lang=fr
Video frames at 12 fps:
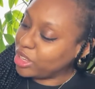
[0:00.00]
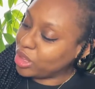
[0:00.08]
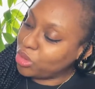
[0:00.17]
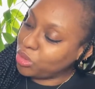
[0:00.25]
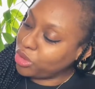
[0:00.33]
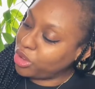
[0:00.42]

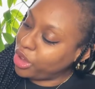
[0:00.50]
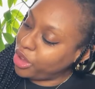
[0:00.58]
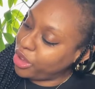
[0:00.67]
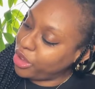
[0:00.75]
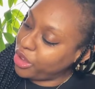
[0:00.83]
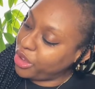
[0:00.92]
Donc,
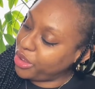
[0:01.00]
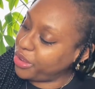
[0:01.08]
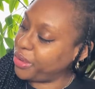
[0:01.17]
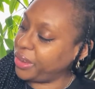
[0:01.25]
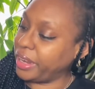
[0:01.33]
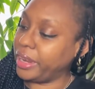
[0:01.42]

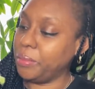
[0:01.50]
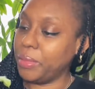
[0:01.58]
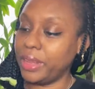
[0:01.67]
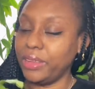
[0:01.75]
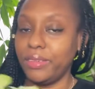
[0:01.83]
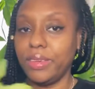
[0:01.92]
euh, il est
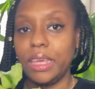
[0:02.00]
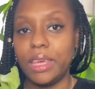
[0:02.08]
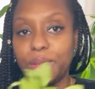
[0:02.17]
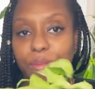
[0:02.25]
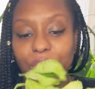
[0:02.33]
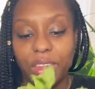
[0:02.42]
magnifique.